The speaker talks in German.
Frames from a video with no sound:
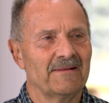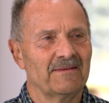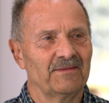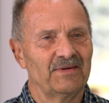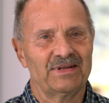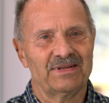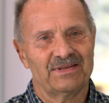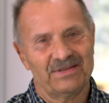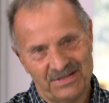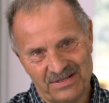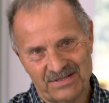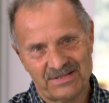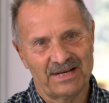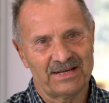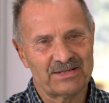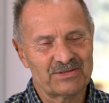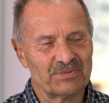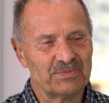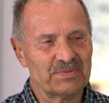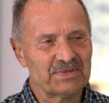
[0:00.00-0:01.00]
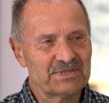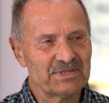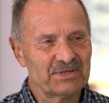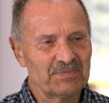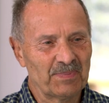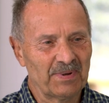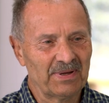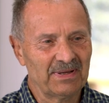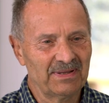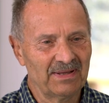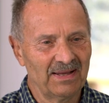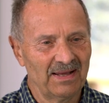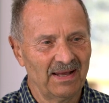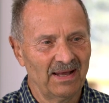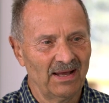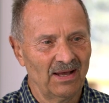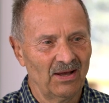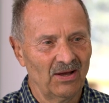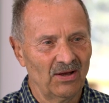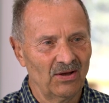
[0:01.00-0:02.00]
wie die Zeit so mit sich bringt.
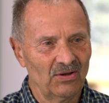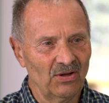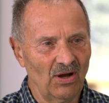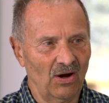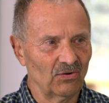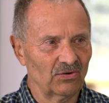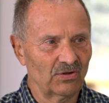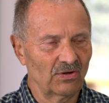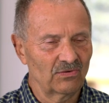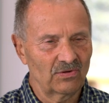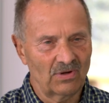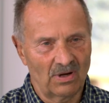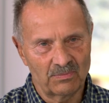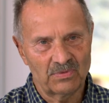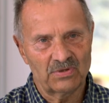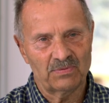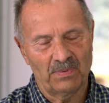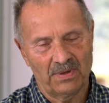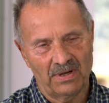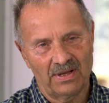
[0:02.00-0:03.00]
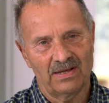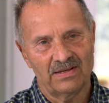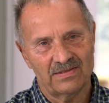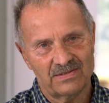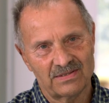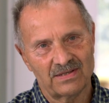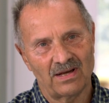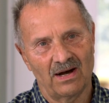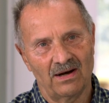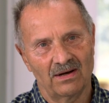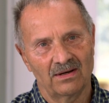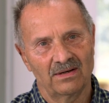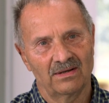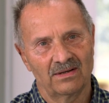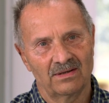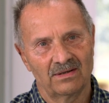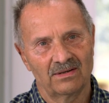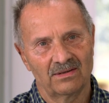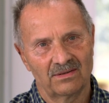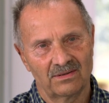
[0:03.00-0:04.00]
Ja, und dann kam das meine ersten
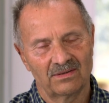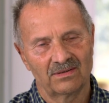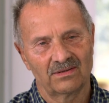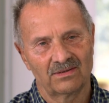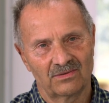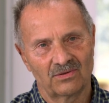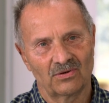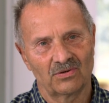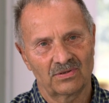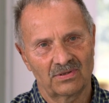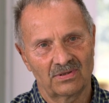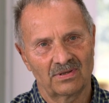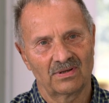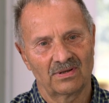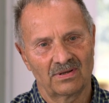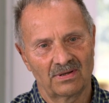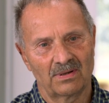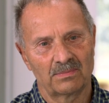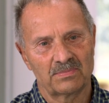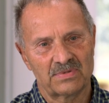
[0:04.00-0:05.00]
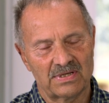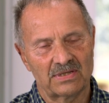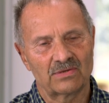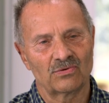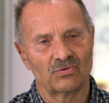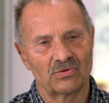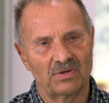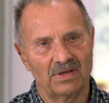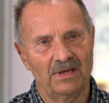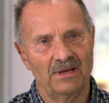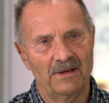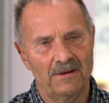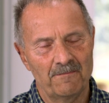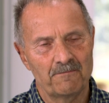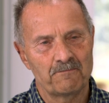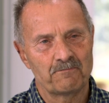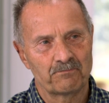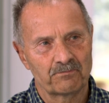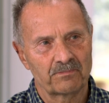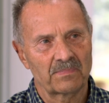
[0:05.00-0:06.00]
Jahre äh, äh dort äh, am ZOD.
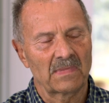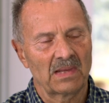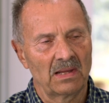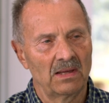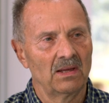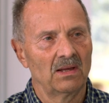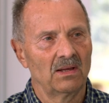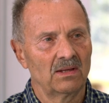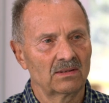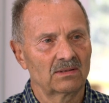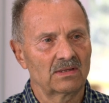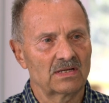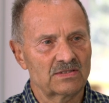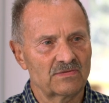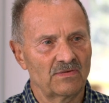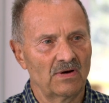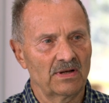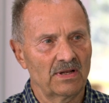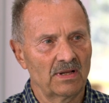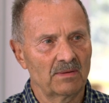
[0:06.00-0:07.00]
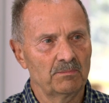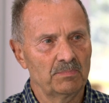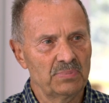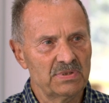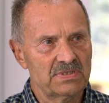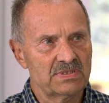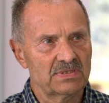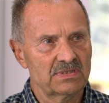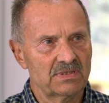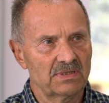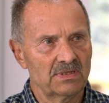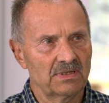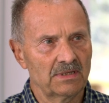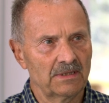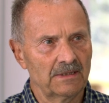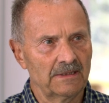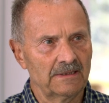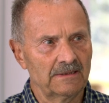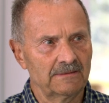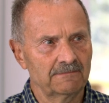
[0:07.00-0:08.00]
Das war dann bis
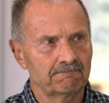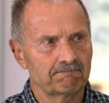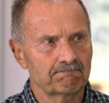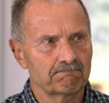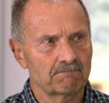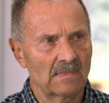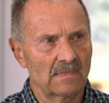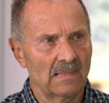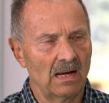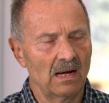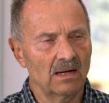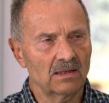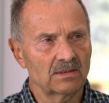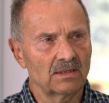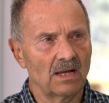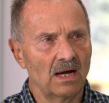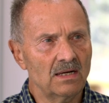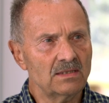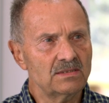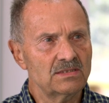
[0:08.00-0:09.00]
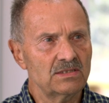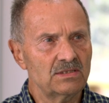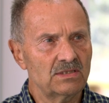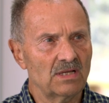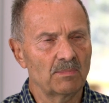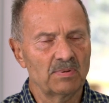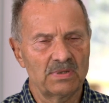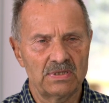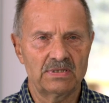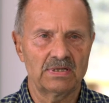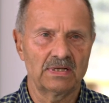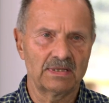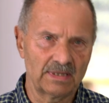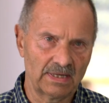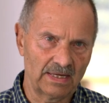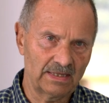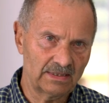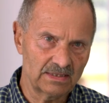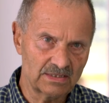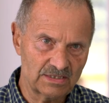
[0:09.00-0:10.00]
äh, 88, da bin ich dann
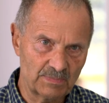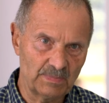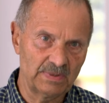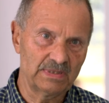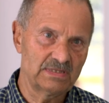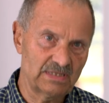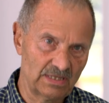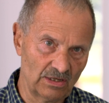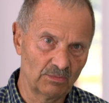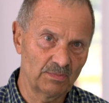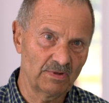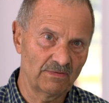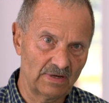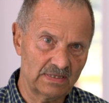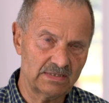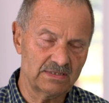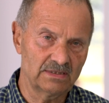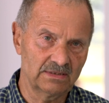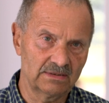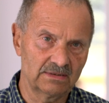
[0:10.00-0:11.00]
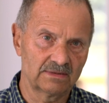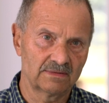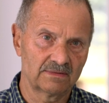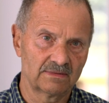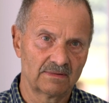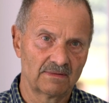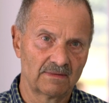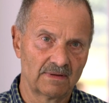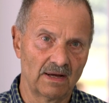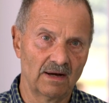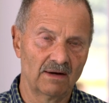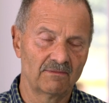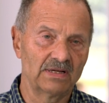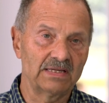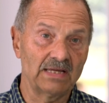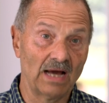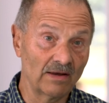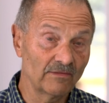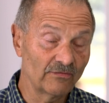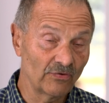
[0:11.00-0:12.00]
direkt ins Ministerium gewechselt, ja, weil
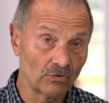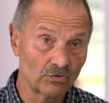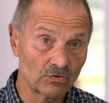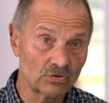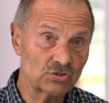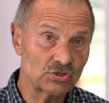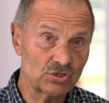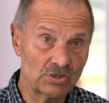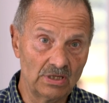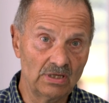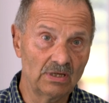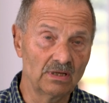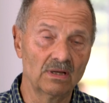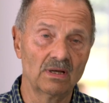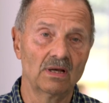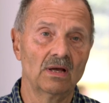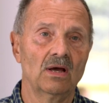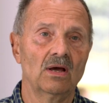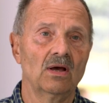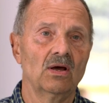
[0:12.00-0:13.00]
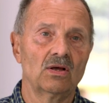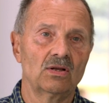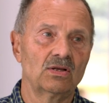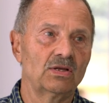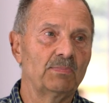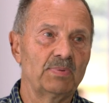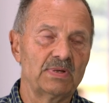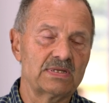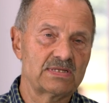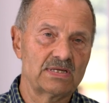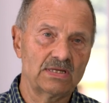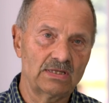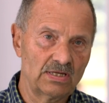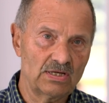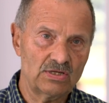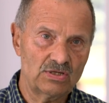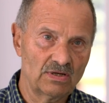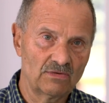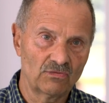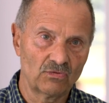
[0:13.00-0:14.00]
die Anforderungen stiegen, die
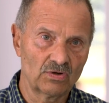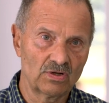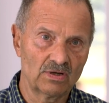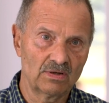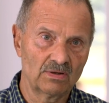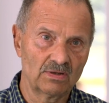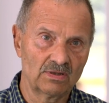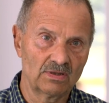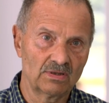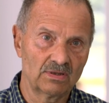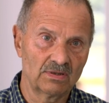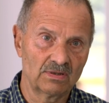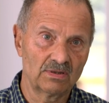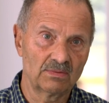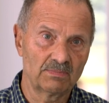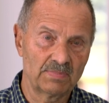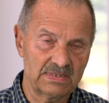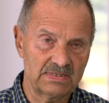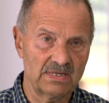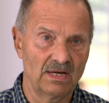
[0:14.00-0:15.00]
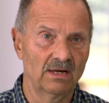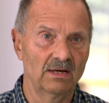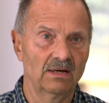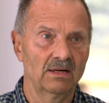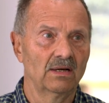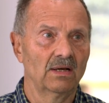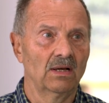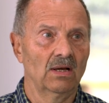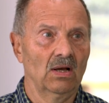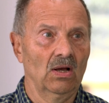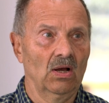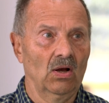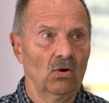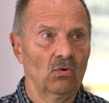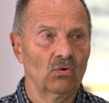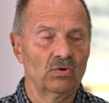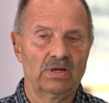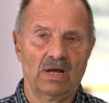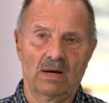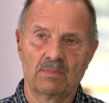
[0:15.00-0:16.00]
PC-Technik wurde äh, äh, besser
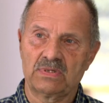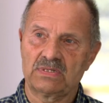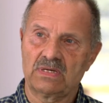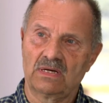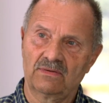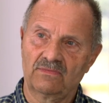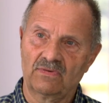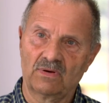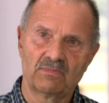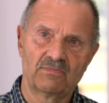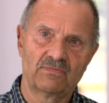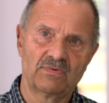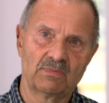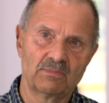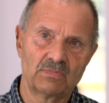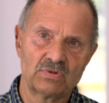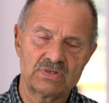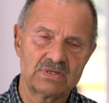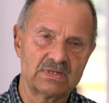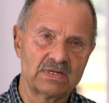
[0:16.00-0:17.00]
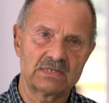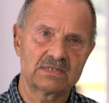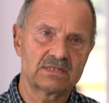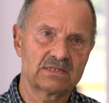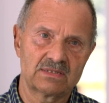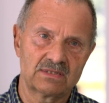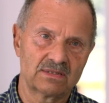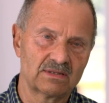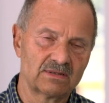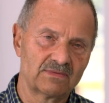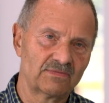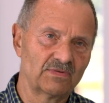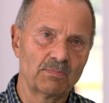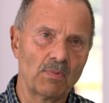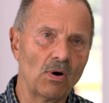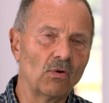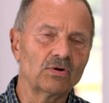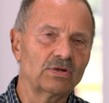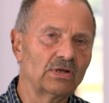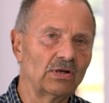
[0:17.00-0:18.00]
und die haben gesagt, wir, wir müssen jetzt, wir
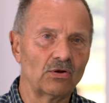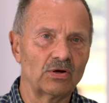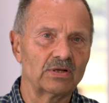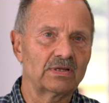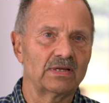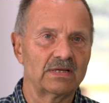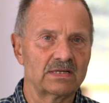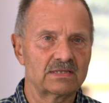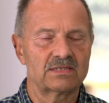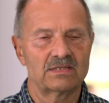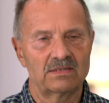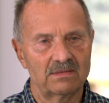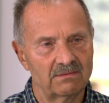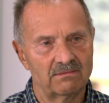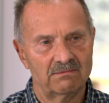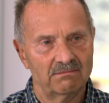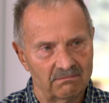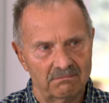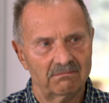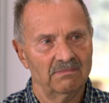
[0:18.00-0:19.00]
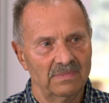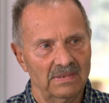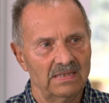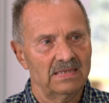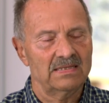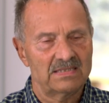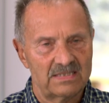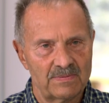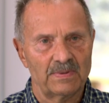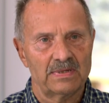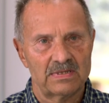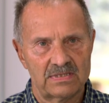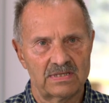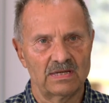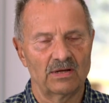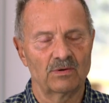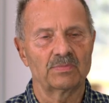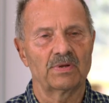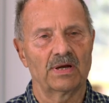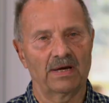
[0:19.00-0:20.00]
brauchen die Leute jetzt ins Ministerium